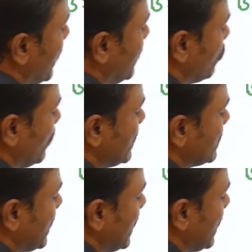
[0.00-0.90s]
పనిని
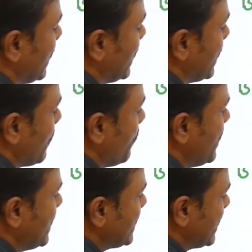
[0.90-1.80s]
తొలగిస్తే
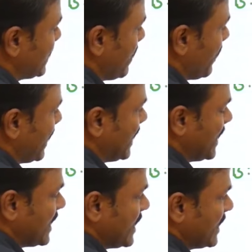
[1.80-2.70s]
బి చేసే పని
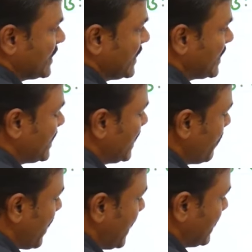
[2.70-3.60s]
సిక్స్టీ
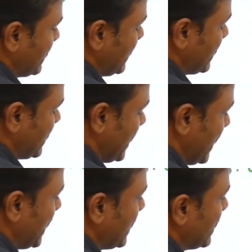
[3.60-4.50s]
మైనస్
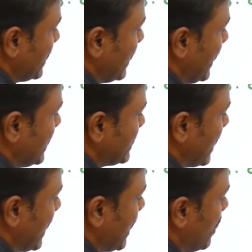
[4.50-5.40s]
సిక్స్టీన్ ఇట్స్
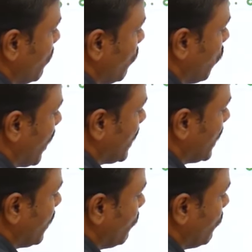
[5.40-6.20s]
ఏ ఫార్టీ